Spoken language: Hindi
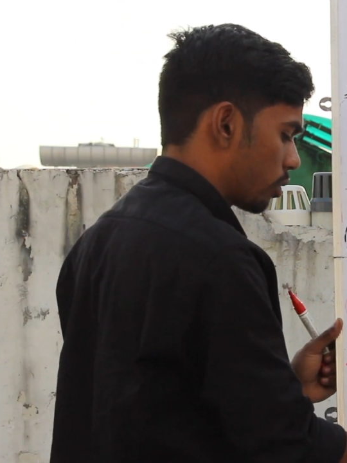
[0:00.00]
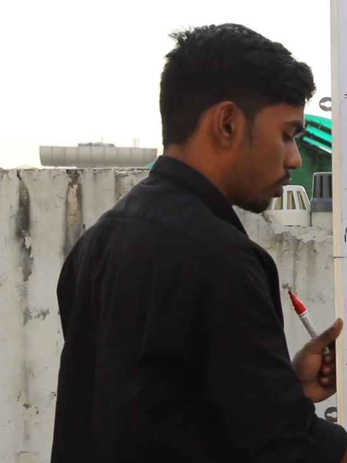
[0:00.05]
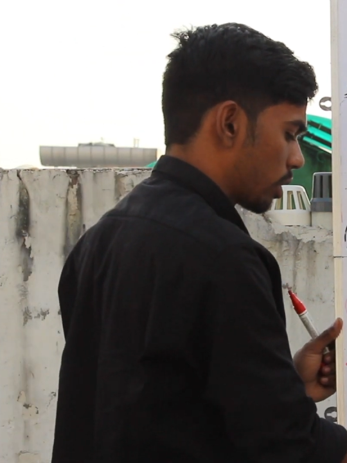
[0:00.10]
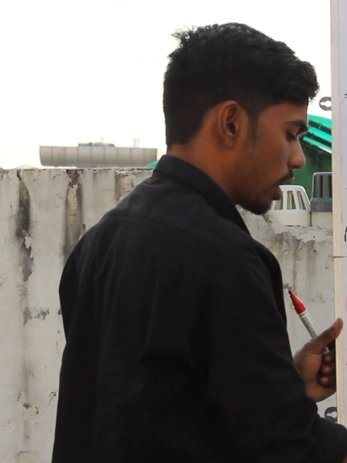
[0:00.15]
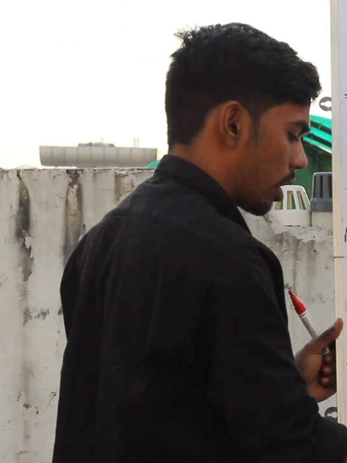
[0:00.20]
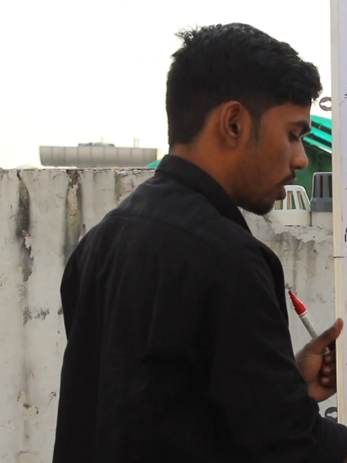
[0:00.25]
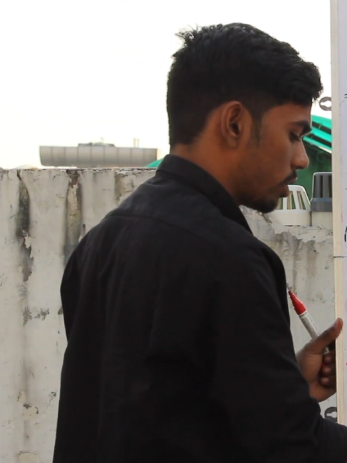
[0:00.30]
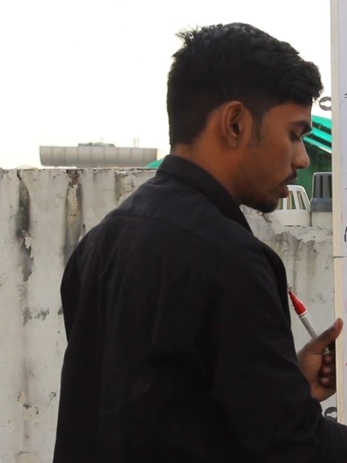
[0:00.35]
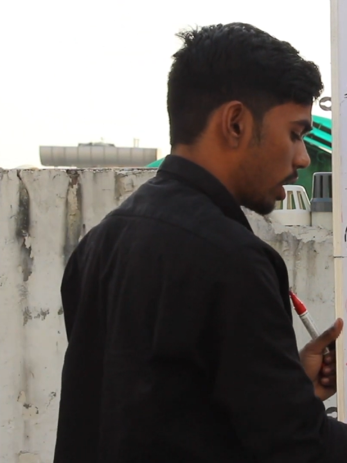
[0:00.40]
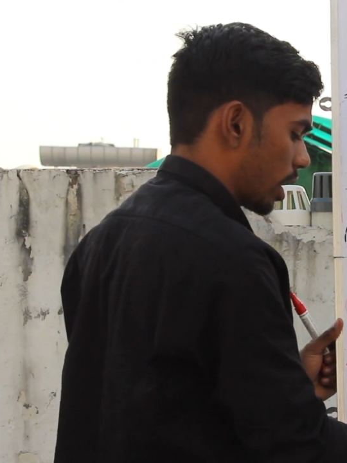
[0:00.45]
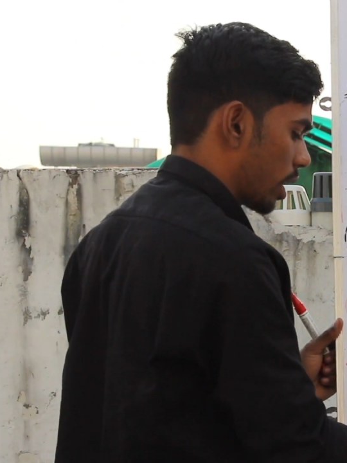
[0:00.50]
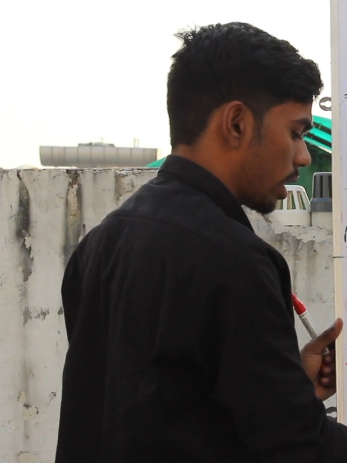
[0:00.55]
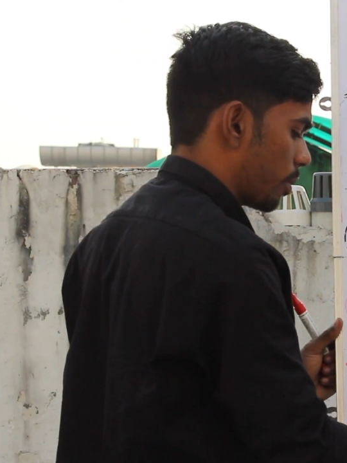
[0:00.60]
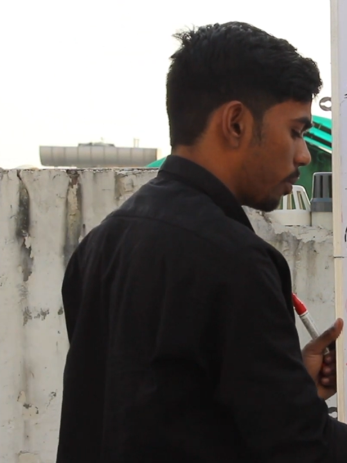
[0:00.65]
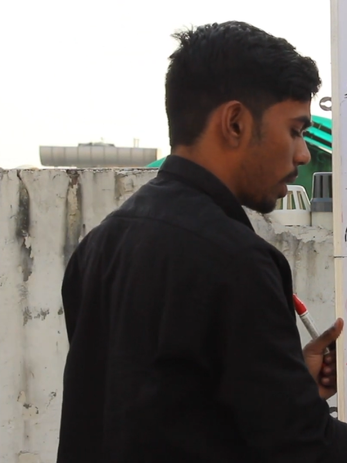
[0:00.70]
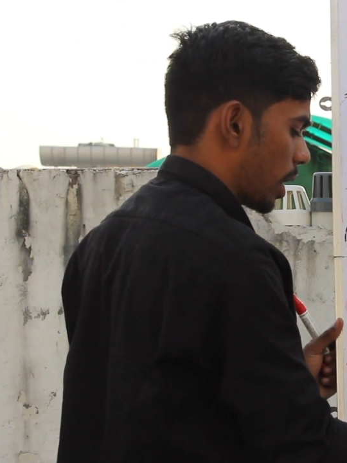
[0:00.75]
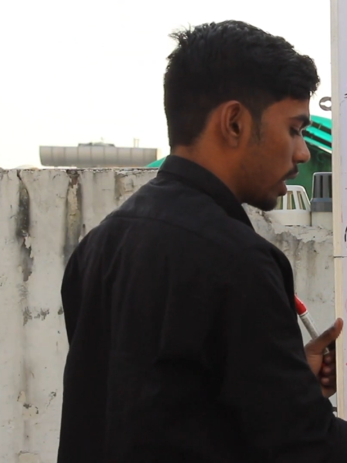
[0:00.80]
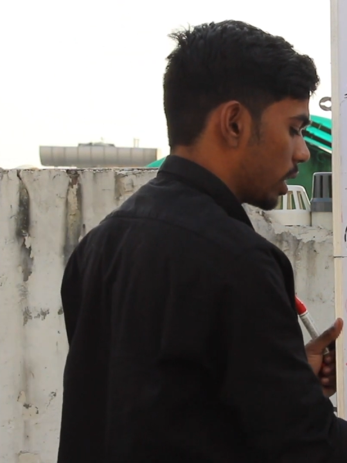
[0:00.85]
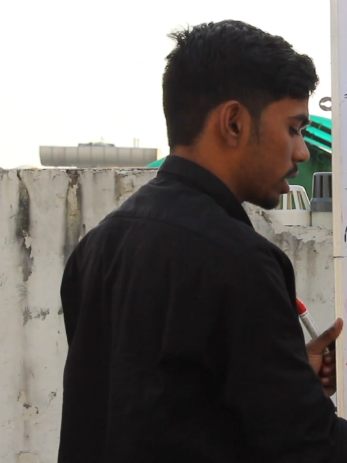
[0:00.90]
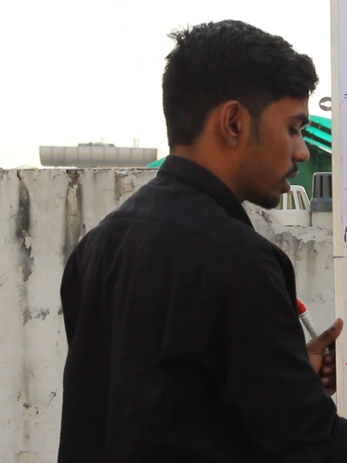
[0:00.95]
R2 क्या हो जाएगा
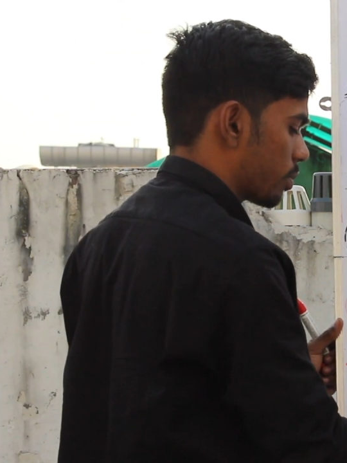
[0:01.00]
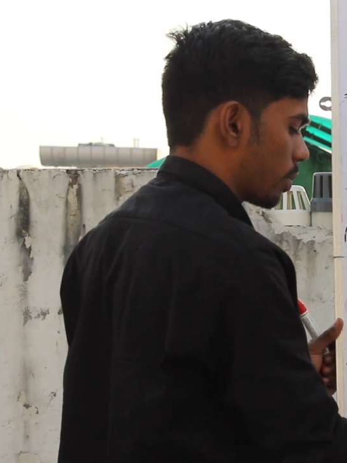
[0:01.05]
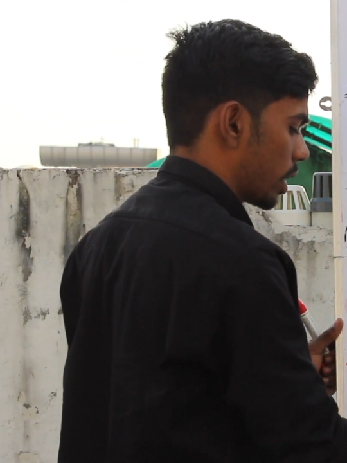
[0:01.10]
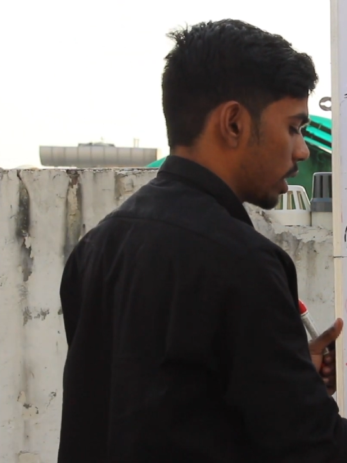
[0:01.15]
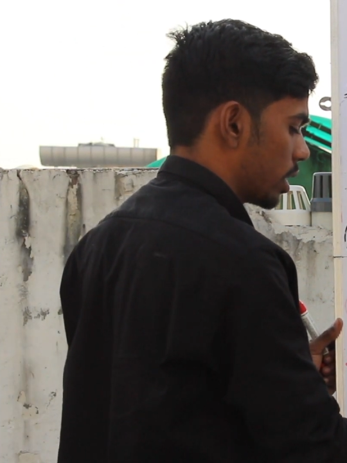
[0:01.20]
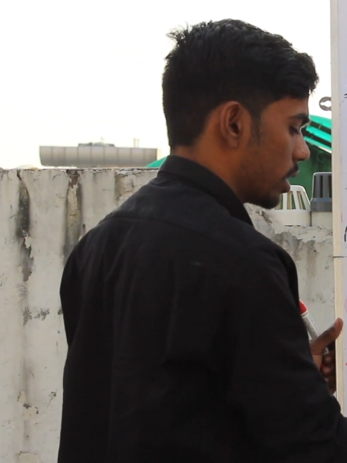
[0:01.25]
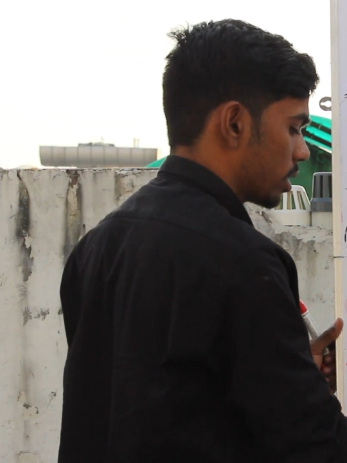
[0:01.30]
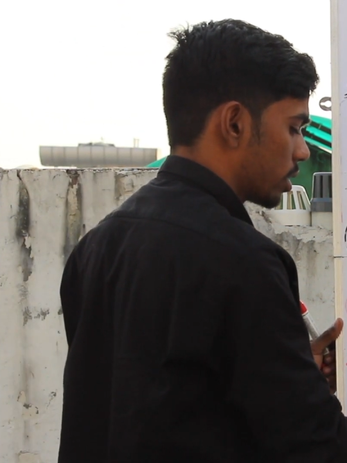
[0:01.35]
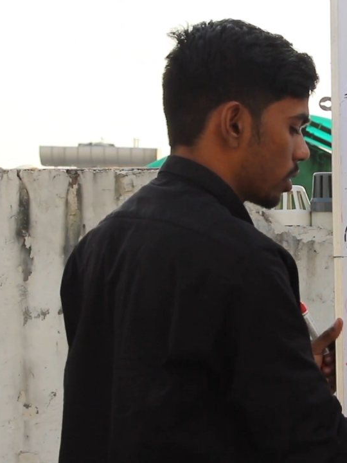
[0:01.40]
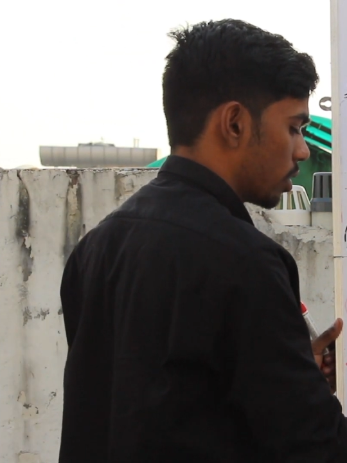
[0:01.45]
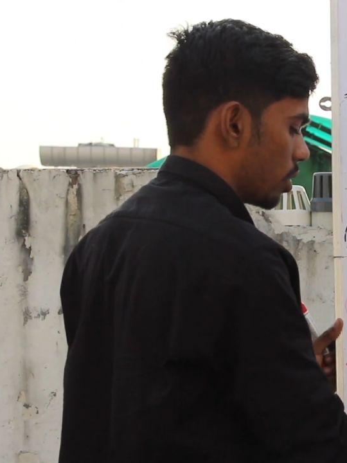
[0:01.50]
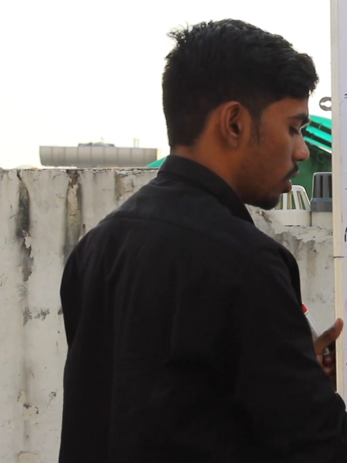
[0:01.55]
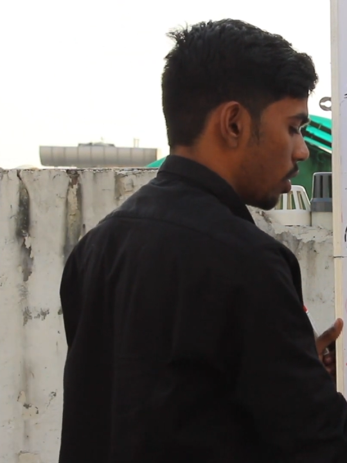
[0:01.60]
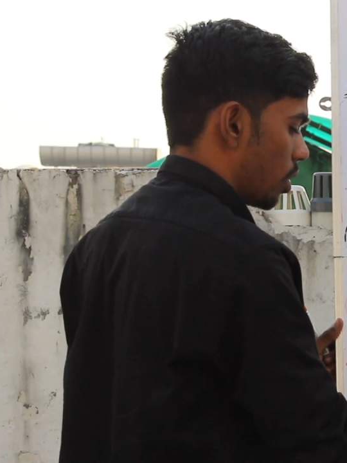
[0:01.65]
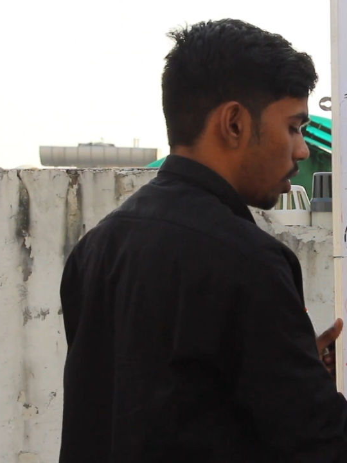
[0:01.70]
माइनस माइनस